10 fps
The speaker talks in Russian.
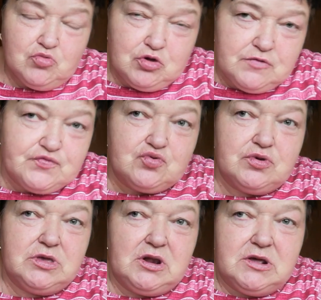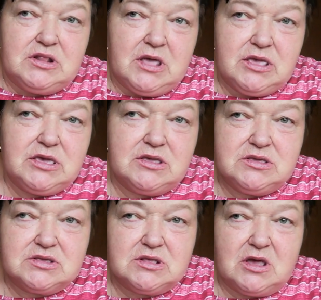Ну и все, и легла, я
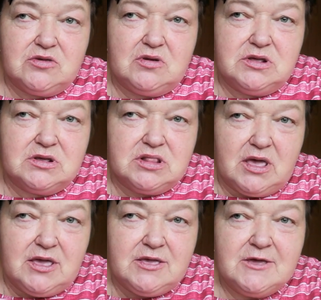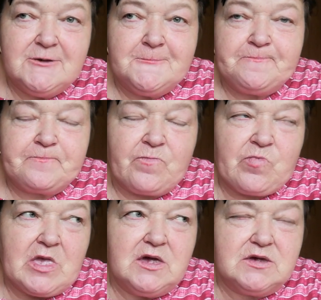не знаю, легла,
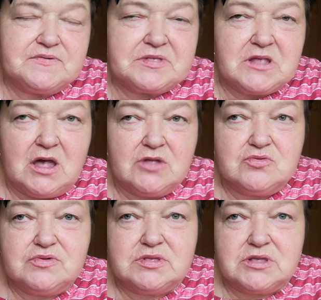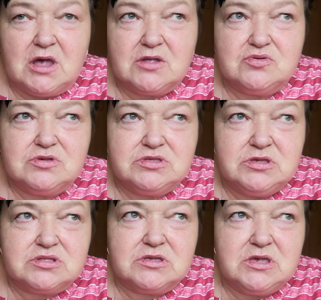э, встану, сяду, и
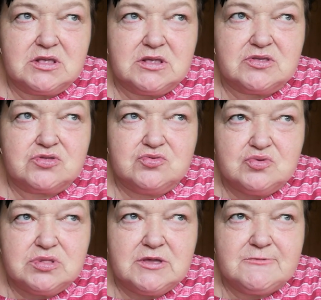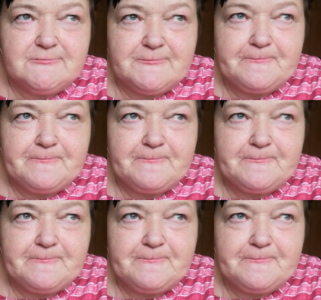где-то я заснула.